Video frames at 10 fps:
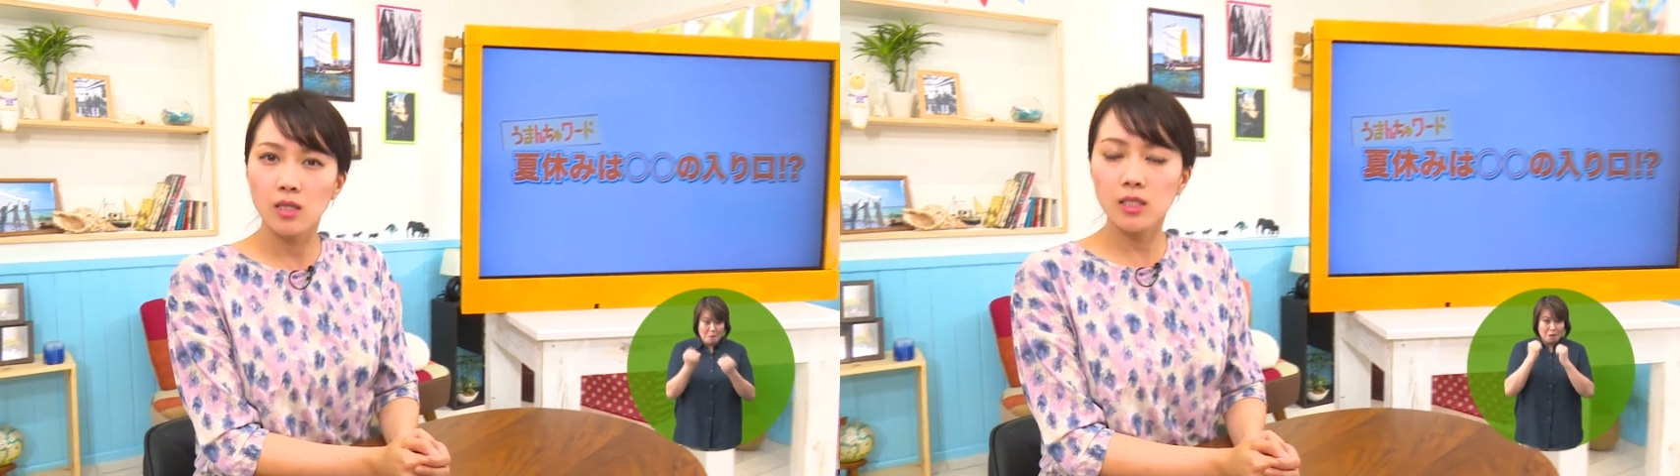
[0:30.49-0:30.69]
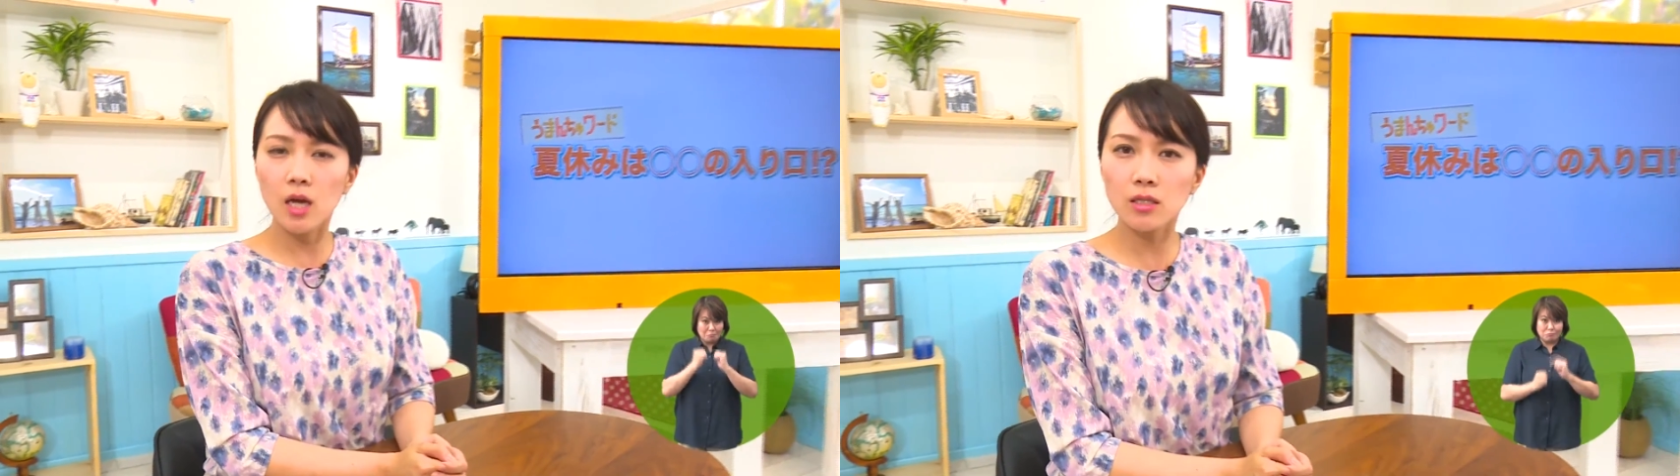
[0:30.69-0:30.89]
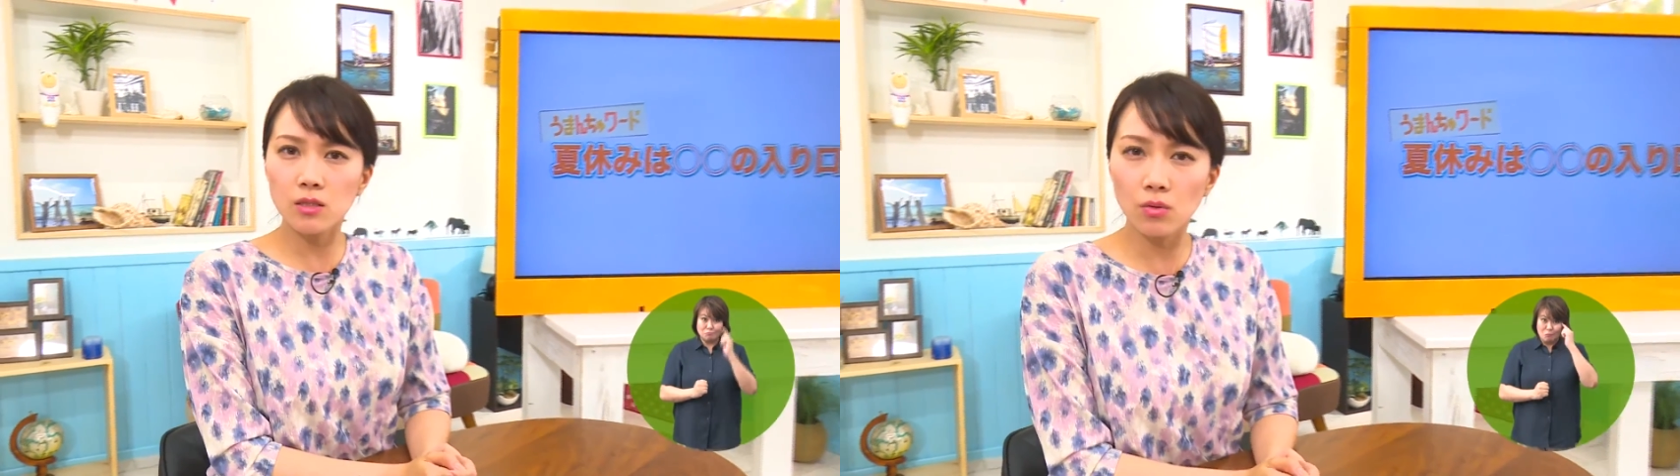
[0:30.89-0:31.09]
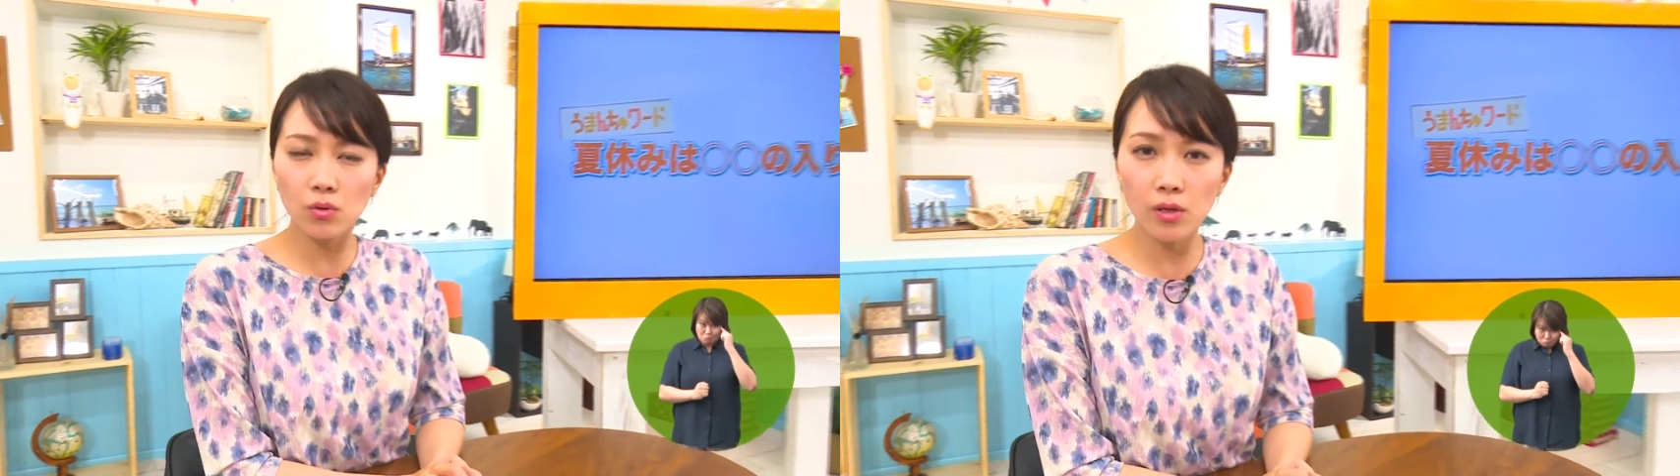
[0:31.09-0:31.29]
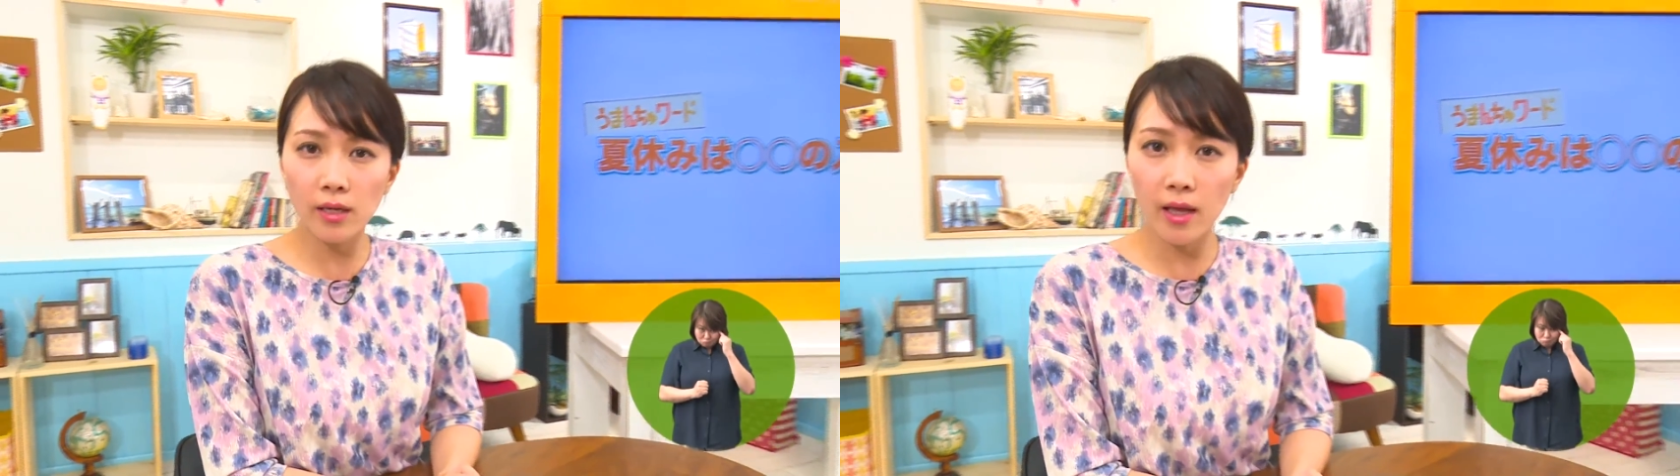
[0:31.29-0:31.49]
しかしそ
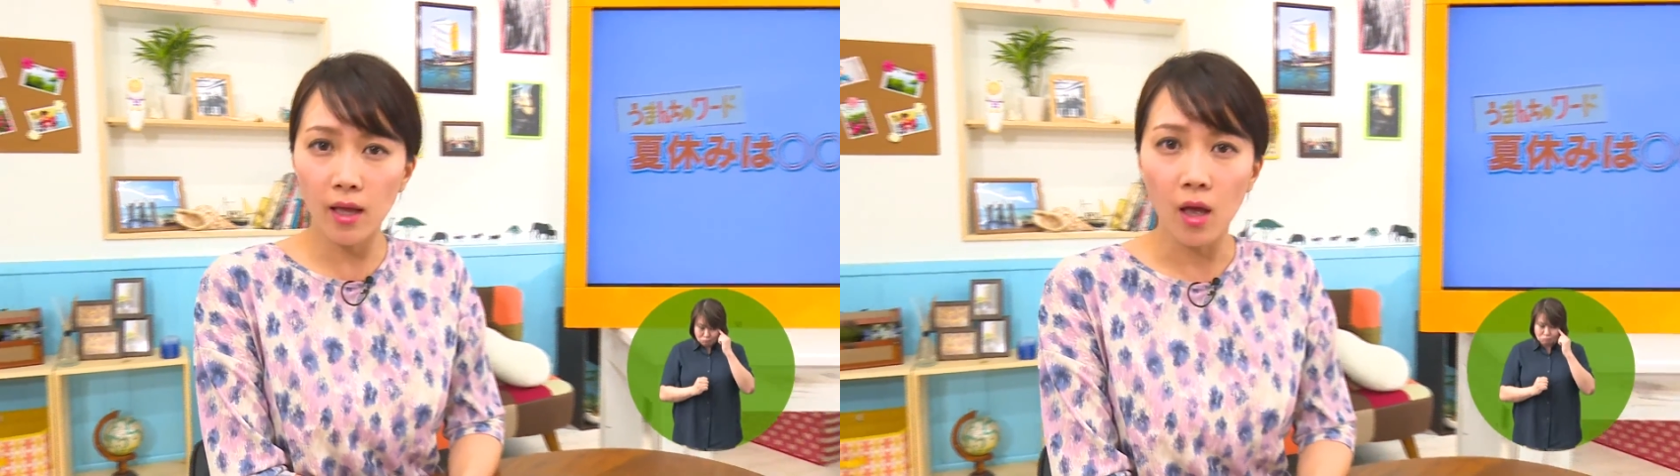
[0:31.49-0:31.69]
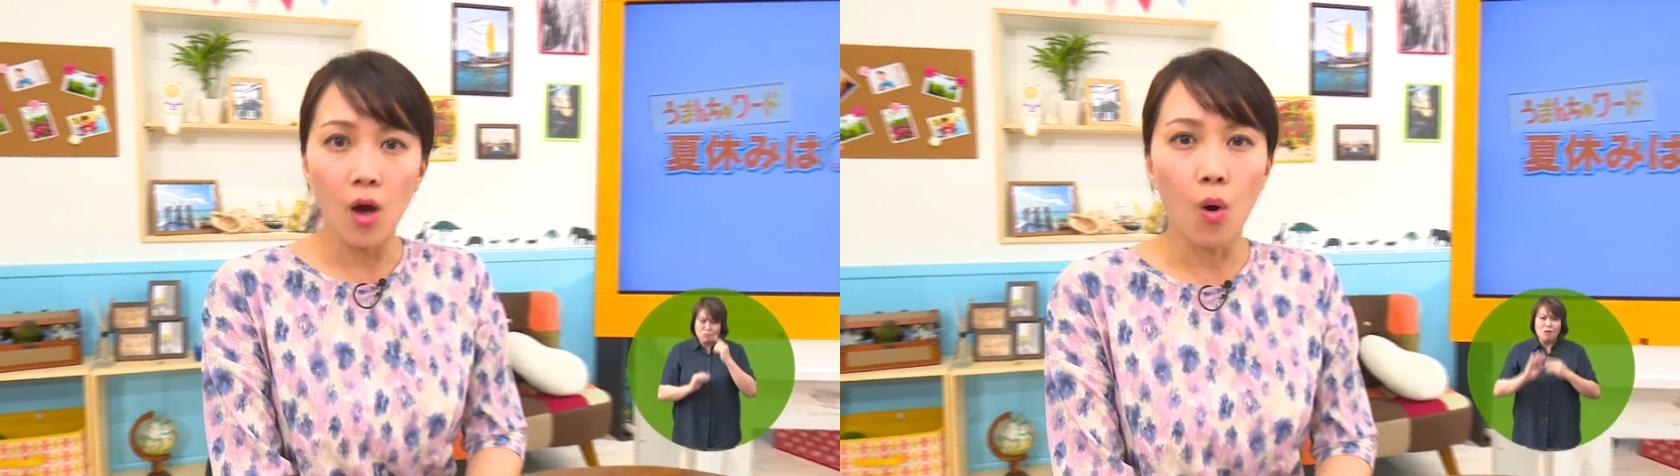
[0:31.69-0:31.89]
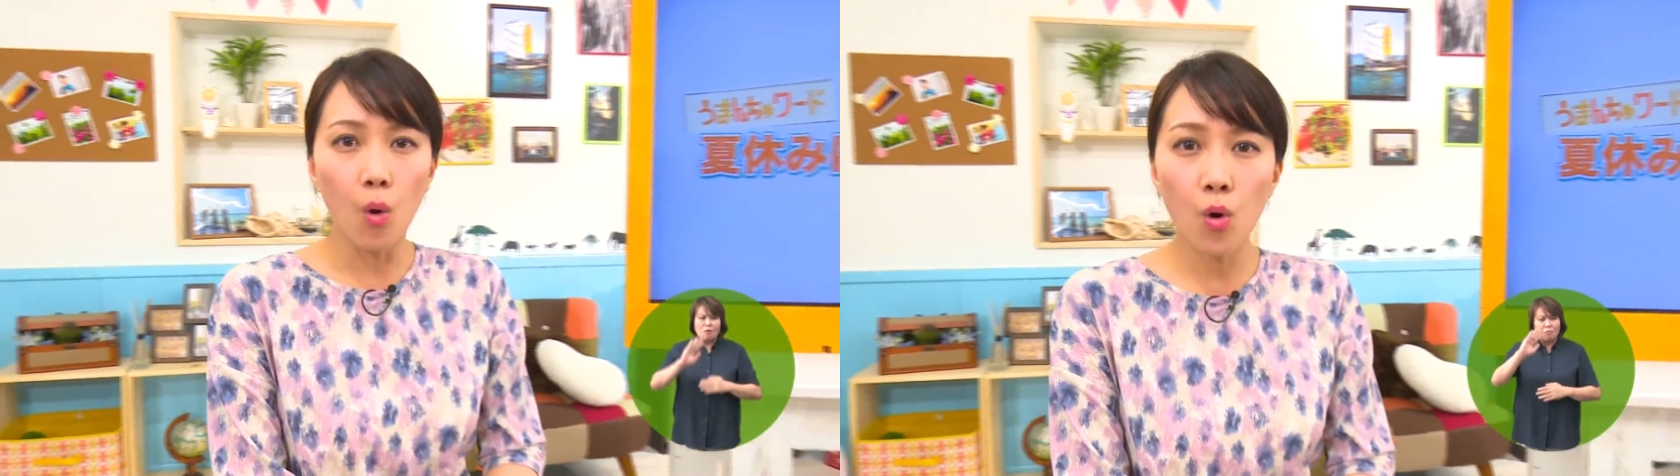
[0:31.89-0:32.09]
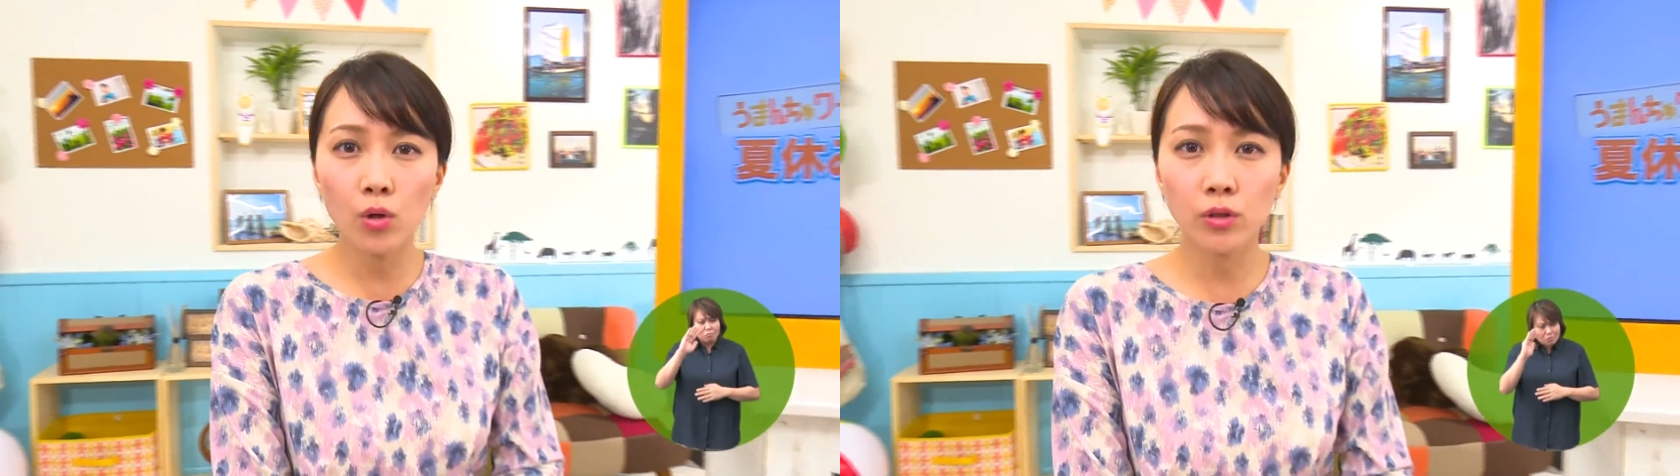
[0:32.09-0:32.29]
の裏で多